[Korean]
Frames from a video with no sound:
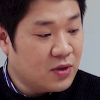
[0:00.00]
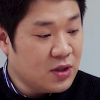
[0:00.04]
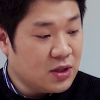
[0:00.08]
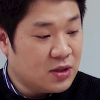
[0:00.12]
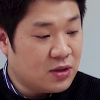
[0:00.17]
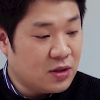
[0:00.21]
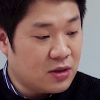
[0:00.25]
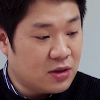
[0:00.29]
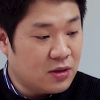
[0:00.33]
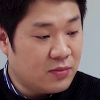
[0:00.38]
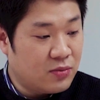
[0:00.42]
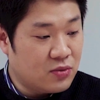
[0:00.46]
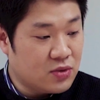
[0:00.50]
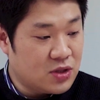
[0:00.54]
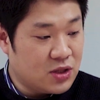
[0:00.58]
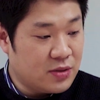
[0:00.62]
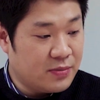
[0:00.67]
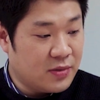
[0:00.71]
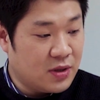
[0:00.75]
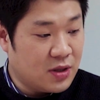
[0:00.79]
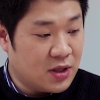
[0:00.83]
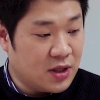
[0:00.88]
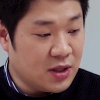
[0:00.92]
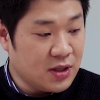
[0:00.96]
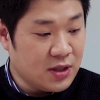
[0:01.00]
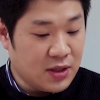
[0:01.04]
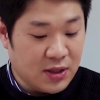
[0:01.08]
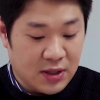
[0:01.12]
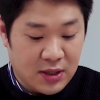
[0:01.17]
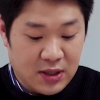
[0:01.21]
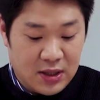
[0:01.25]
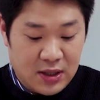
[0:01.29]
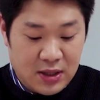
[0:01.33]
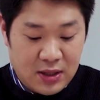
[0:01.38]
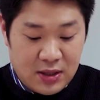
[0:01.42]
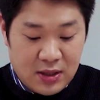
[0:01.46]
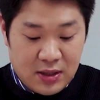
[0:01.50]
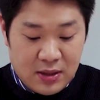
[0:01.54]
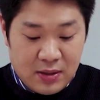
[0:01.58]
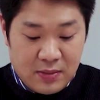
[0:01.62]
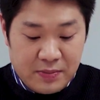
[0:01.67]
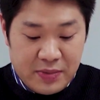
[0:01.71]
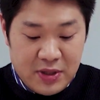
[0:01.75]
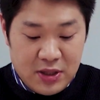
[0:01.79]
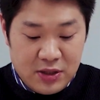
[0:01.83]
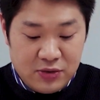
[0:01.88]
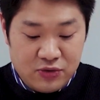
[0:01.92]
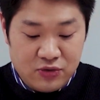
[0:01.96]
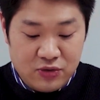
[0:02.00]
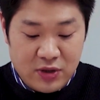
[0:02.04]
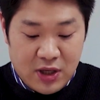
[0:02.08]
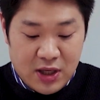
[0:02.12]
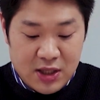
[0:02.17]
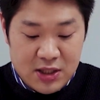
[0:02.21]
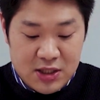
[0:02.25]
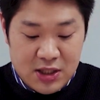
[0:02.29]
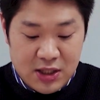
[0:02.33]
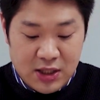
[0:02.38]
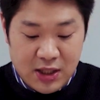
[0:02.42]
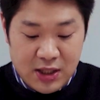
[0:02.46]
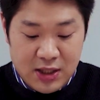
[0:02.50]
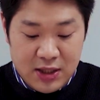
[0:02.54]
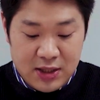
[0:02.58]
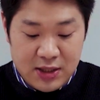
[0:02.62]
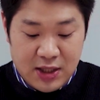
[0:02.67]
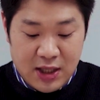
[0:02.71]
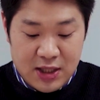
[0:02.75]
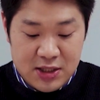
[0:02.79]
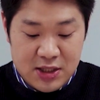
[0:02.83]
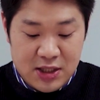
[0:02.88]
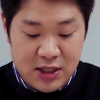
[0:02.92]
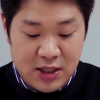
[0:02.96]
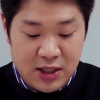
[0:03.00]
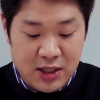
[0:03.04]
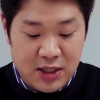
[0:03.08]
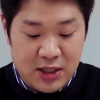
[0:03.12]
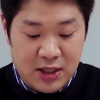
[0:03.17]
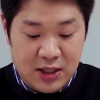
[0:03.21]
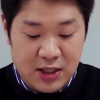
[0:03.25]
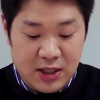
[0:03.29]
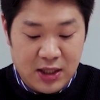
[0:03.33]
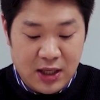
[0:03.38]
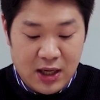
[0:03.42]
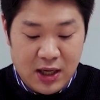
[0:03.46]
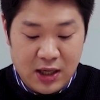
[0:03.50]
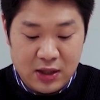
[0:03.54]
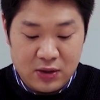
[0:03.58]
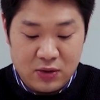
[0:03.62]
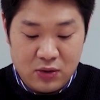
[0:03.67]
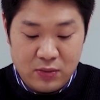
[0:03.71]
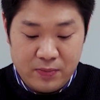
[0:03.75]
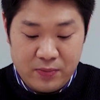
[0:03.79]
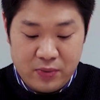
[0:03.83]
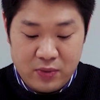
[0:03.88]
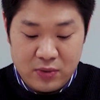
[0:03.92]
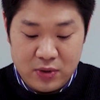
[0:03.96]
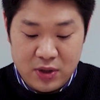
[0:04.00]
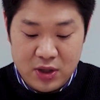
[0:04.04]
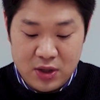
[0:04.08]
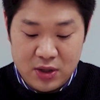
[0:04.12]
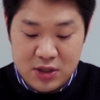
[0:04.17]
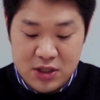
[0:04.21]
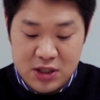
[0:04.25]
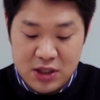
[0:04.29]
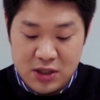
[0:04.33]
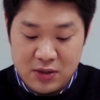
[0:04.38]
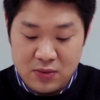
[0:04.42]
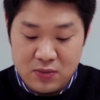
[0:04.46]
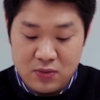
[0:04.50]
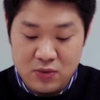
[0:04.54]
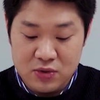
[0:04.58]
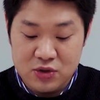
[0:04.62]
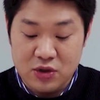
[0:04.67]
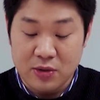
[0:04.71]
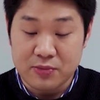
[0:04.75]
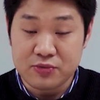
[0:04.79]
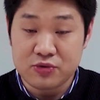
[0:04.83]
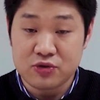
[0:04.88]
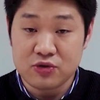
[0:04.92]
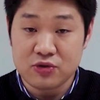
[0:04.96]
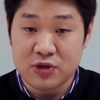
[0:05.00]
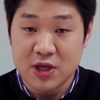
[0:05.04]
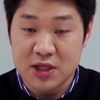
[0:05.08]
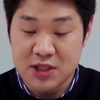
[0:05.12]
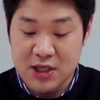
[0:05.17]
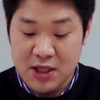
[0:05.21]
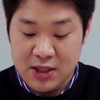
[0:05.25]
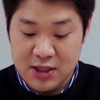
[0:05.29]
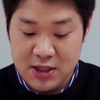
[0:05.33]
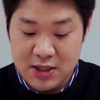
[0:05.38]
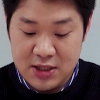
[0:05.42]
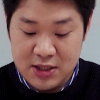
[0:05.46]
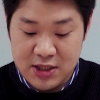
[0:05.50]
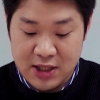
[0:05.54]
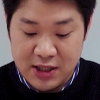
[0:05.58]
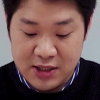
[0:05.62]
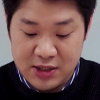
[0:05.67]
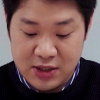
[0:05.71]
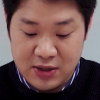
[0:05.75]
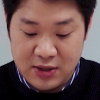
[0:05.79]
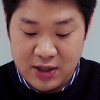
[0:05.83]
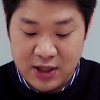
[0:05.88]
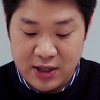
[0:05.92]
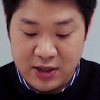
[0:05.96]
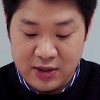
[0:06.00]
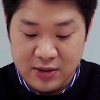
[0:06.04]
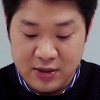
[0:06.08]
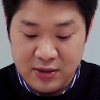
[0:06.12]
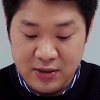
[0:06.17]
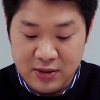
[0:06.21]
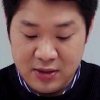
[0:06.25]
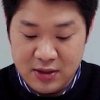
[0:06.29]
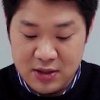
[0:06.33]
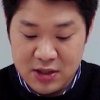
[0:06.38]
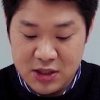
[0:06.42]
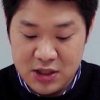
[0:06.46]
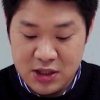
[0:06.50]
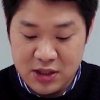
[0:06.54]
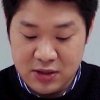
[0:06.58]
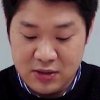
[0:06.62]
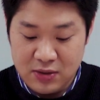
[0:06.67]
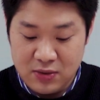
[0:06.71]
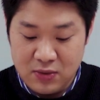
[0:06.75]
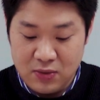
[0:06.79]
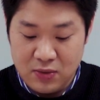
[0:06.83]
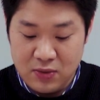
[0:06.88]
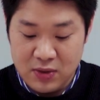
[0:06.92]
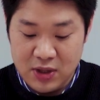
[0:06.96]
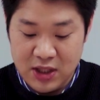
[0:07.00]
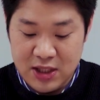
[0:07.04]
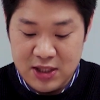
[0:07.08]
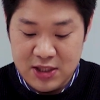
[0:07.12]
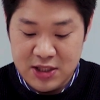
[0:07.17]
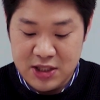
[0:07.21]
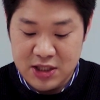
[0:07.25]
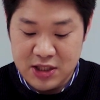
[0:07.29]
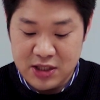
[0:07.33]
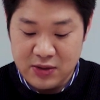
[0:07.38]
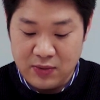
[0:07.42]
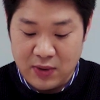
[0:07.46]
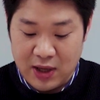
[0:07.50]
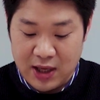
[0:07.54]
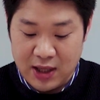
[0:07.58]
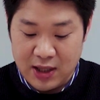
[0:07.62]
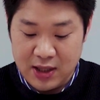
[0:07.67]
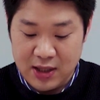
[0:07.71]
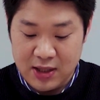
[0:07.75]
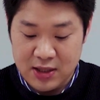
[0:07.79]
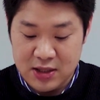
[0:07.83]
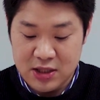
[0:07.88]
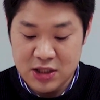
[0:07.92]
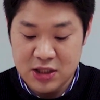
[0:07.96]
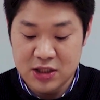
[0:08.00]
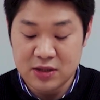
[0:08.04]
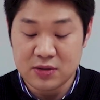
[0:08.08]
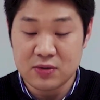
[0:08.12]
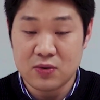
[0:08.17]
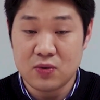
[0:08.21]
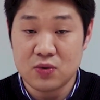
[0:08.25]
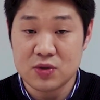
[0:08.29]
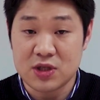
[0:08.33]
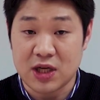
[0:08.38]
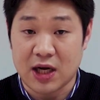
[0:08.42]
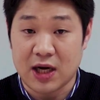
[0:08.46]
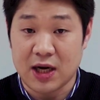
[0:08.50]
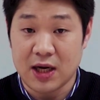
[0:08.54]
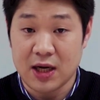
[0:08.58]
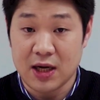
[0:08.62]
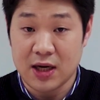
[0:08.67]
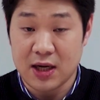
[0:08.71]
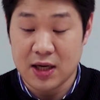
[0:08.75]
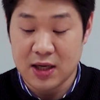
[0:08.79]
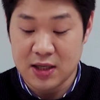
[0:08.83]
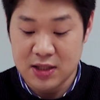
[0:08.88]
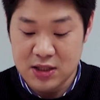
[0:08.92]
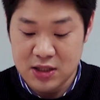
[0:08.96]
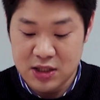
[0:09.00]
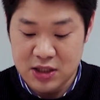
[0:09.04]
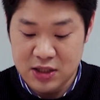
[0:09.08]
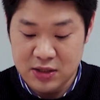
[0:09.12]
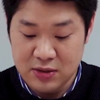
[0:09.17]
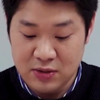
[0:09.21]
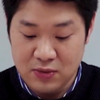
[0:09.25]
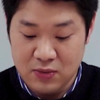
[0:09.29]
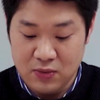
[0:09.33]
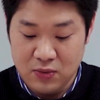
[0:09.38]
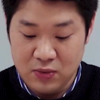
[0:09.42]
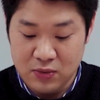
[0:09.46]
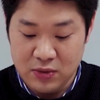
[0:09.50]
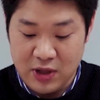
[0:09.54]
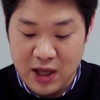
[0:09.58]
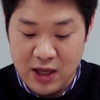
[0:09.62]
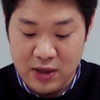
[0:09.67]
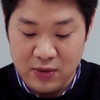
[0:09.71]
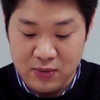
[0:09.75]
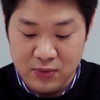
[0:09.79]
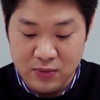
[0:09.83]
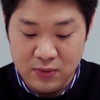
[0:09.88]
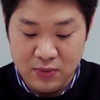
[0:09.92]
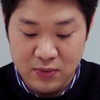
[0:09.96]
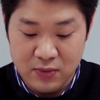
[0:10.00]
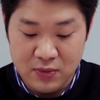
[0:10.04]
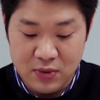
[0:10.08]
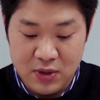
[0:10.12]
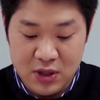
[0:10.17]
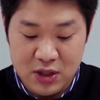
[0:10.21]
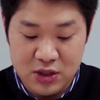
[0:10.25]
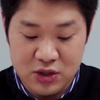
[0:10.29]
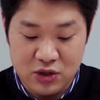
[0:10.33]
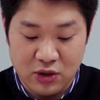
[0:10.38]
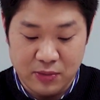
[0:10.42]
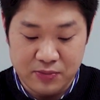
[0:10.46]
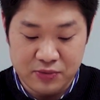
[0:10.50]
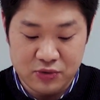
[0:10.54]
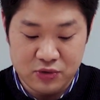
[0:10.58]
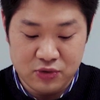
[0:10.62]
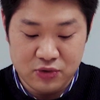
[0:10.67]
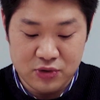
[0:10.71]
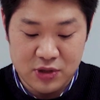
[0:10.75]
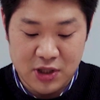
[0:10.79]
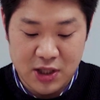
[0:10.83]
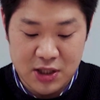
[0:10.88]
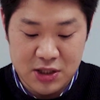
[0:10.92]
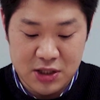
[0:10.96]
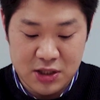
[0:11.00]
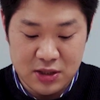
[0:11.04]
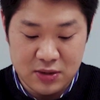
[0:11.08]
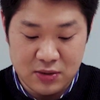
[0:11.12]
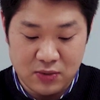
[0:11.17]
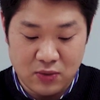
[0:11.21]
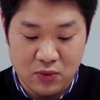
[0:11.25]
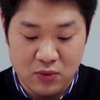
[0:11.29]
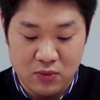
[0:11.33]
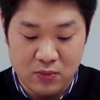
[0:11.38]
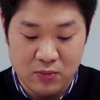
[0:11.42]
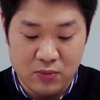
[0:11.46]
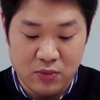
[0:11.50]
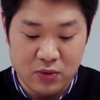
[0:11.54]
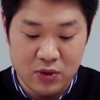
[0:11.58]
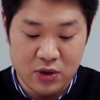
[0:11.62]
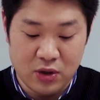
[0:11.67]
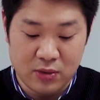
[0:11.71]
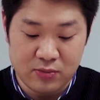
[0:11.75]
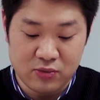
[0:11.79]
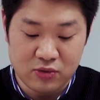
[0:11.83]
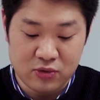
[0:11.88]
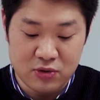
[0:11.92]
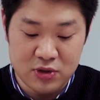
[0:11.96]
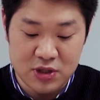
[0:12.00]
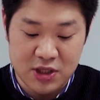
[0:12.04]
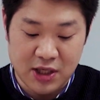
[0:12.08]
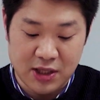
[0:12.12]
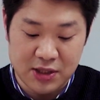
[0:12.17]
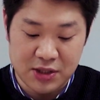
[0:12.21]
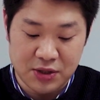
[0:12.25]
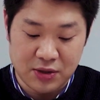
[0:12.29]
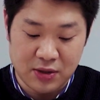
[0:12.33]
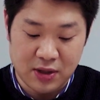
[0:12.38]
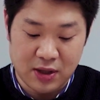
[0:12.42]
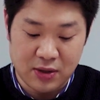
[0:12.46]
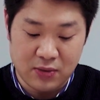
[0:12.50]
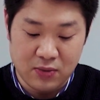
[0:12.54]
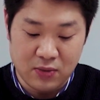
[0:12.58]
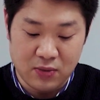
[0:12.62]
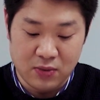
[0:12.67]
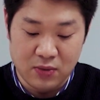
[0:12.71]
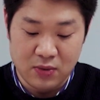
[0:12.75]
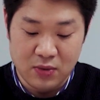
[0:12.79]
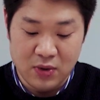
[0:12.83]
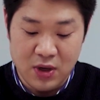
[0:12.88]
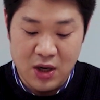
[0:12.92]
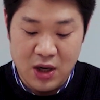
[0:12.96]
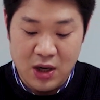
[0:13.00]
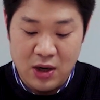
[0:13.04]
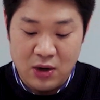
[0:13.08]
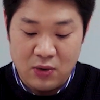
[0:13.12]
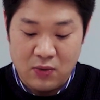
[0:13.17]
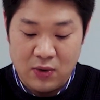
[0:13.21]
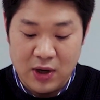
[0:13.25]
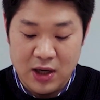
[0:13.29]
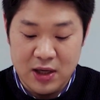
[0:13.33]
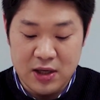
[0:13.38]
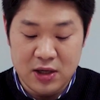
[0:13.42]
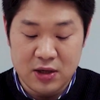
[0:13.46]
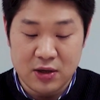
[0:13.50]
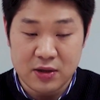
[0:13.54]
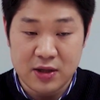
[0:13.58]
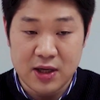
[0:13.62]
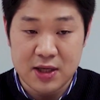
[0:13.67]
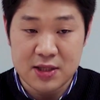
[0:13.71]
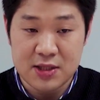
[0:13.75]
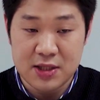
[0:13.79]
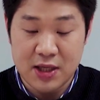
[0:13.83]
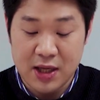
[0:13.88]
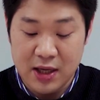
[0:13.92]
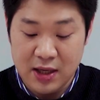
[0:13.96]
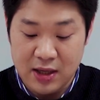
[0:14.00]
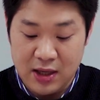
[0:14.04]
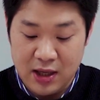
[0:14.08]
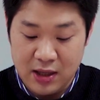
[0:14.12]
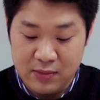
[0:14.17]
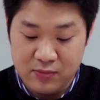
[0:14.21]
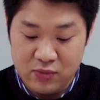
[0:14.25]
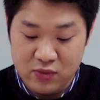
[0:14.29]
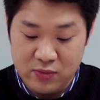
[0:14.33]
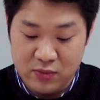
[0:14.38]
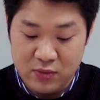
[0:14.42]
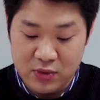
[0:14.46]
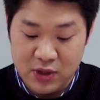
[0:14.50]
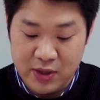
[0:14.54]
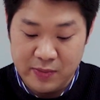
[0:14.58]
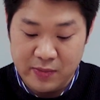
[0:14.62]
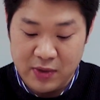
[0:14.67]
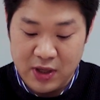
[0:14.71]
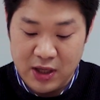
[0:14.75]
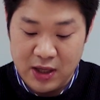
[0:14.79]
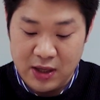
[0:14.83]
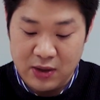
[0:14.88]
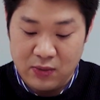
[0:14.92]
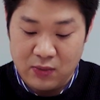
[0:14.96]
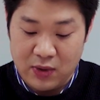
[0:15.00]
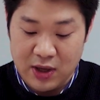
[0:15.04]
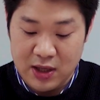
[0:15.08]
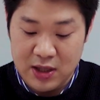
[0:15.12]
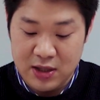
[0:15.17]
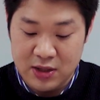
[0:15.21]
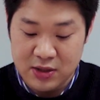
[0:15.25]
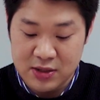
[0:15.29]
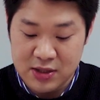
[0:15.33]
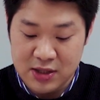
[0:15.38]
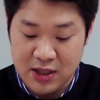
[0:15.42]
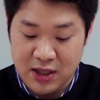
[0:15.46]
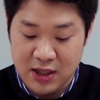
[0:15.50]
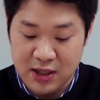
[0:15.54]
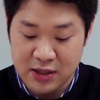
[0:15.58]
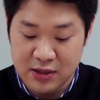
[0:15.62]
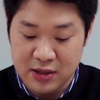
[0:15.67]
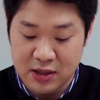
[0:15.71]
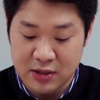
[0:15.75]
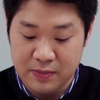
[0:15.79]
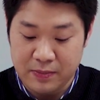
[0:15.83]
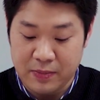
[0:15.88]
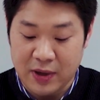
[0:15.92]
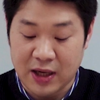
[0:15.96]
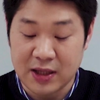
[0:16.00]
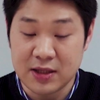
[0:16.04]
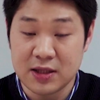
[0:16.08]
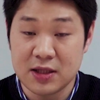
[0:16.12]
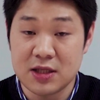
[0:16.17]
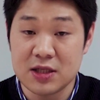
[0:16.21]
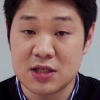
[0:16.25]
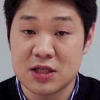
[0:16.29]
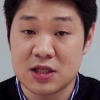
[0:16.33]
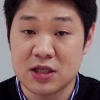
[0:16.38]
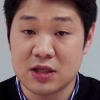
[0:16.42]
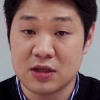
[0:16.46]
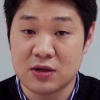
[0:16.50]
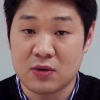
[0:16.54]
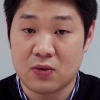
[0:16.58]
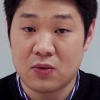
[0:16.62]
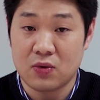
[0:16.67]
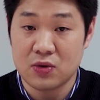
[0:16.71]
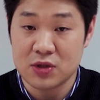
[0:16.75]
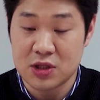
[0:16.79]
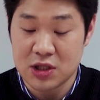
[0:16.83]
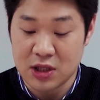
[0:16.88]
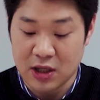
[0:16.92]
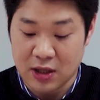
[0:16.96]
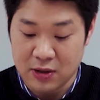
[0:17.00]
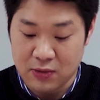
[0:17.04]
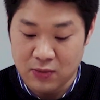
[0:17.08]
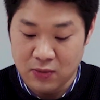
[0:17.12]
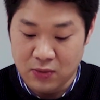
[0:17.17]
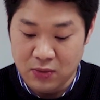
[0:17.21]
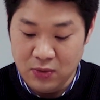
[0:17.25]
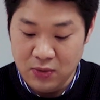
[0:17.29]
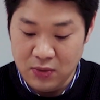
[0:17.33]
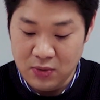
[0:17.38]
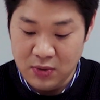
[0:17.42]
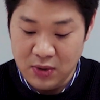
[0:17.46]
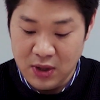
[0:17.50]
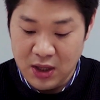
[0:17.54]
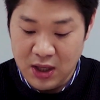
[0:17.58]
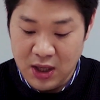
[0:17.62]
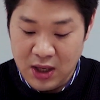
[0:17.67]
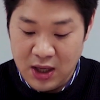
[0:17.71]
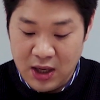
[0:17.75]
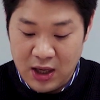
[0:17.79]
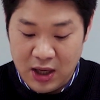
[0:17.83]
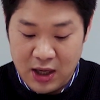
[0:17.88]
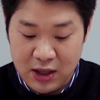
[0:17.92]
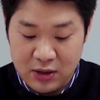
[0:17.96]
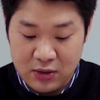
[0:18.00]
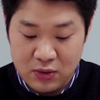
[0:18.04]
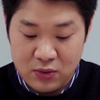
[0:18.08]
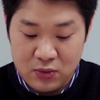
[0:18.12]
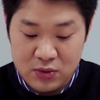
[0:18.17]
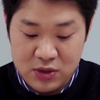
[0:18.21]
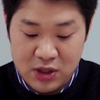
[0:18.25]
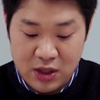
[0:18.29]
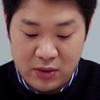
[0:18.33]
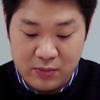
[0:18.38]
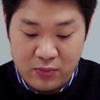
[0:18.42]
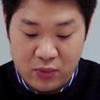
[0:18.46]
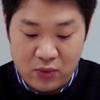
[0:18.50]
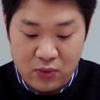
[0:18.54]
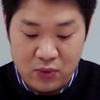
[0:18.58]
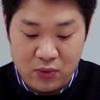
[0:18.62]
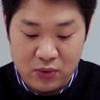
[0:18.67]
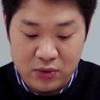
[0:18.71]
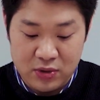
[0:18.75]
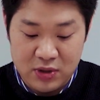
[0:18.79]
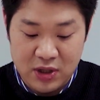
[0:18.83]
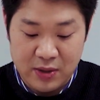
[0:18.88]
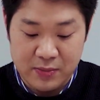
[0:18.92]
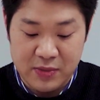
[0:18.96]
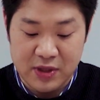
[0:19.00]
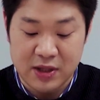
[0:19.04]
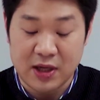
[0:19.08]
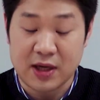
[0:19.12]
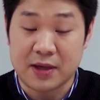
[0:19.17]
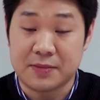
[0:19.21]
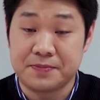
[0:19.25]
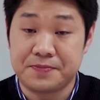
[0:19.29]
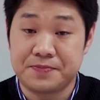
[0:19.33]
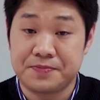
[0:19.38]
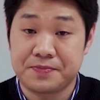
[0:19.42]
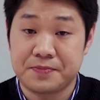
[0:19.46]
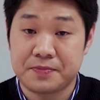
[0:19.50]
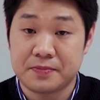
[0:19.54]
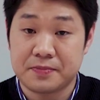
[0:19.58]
모니터를 보시면 필수 양식 1-1 학교폭력 신고 접수 대장을 작성하여 신고 일시와 신고자, 신고 내용, 접수 사실 통보 여부를 작성하고 관련 학생 학부모님께 관련 사안을 반드시 고지하고 학교장 보고를 합니다.